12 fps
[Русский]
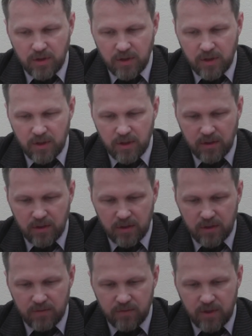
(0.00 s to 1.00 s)
характер,
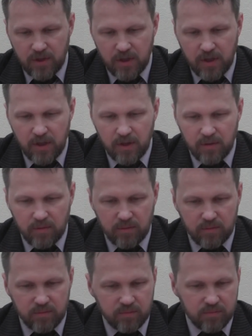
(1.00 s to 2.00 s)
а вторая
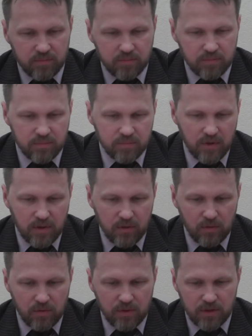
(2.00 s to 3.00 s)

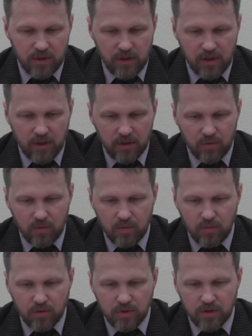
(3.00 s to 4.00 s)
готовая статья, которую
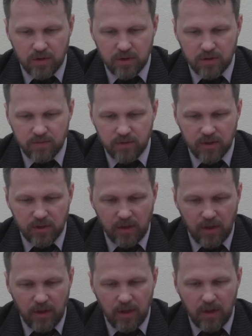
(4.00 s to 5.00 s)
можно даже в нашей
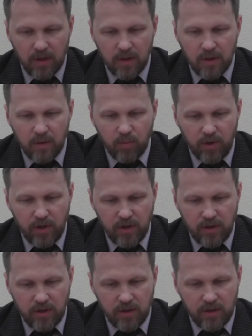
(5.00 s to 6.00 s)

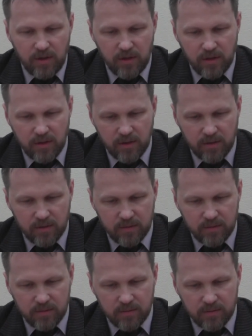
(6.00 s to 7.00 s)
прессе или на а,
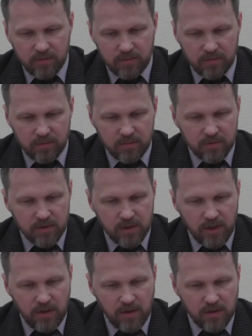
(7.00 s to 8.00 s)

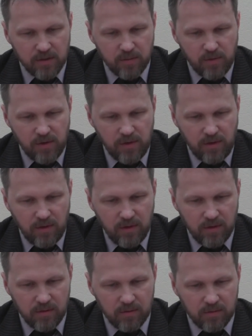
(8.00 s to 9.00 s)
сайте
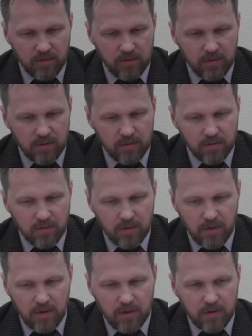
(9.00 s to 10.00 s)
разместить.
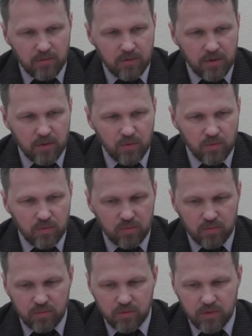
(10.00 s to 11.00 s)
Вот одну
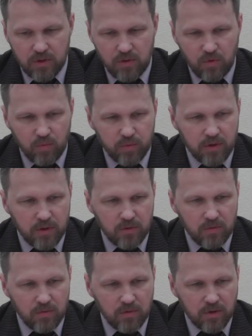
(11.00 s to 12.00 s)
статью
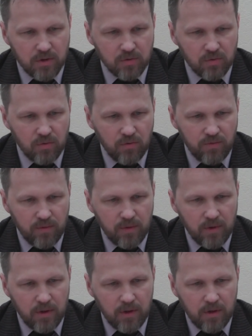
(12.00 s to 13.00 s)
подготовил Глазунов
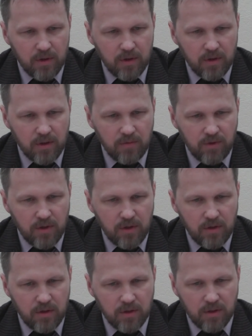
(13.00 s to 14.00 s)
Евгений
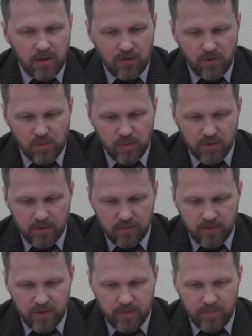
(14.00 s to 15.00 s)
Сергеевич
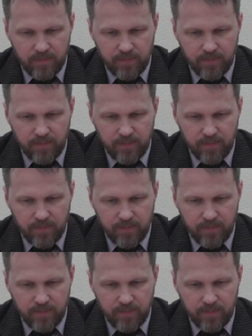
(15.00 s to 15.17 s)
Москва.